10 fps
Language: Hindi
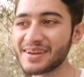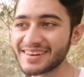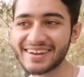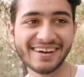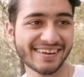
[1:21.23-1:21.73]

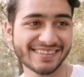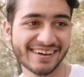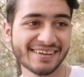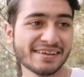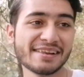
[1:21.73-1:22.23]
लेकिन आए तो
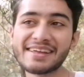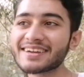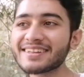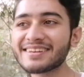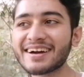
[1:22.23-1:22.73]
आप अभी
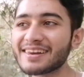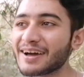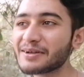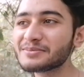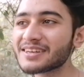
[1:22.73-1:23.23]
हो लेकिन
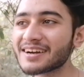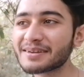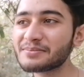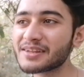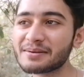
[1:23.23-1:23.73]
अलार्म
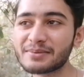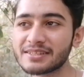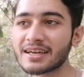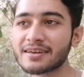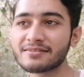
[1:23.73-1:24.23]
जाके मेरा
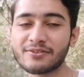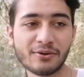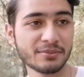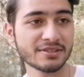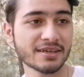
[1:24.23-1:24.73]
बजे
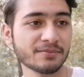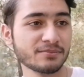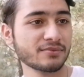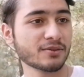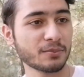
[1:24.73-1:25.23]
है नौ
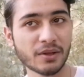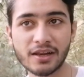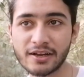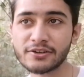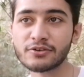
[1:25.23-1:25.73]
बजे तो
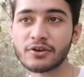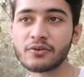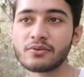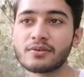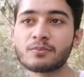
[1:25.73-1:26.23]
मैं लेट हो
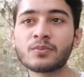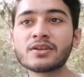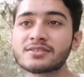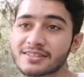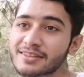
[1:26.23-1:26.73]
गया
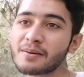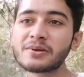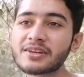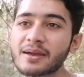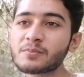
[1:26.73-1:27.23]
हाँ। फिर
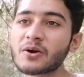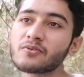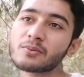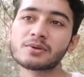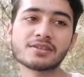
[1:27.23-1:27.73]
जितना भी टाइम
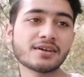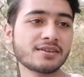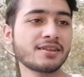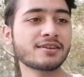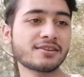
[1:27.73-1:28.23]
था वो मैं
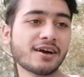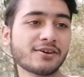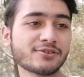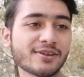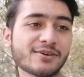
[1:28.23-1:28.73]
सारी देर
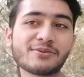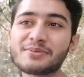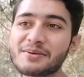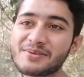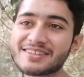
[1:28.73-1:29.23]
तैयार होता
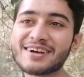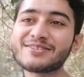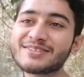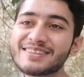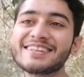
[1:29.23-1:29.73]
रहा मैं
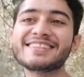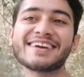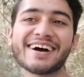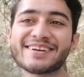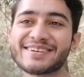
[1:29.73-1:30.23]
हमेशा हाँ। उसी
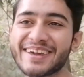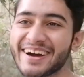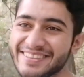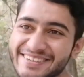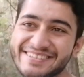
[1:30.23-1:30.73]
दिन तैयार हो
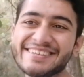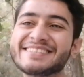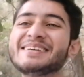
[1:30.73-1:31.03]
गया हाँ,